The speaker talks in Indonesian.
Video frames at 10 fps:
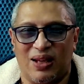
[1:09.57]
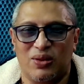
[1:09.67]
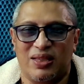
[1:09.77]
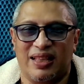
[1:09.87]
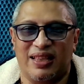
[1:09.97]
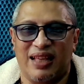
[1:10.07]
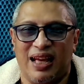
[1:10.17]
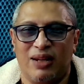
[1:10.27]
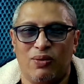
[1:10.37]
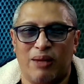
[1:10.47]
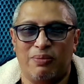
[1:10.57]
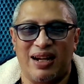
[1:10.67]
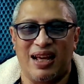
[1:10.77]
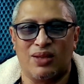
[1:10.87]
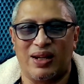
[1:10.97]
Ustadz Adi
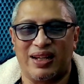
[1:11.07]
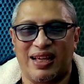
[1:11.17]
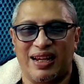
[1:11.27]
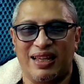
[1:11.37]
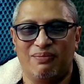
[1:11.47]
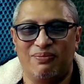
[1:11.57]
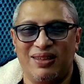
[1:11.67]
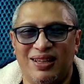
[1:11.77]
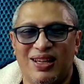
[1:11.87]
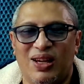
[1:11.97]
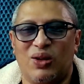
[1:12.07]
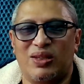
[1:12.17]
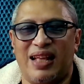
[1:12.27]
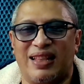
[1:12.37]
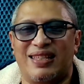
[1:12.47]
Warman Azwar Karim.
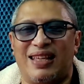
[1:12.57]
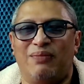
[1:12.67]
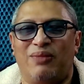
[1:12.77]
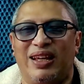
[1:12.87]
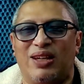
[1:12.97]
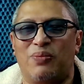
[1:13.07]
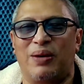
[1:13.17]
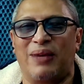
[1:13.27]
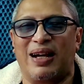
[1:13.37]
Ustadz, Assalamualaikum, apa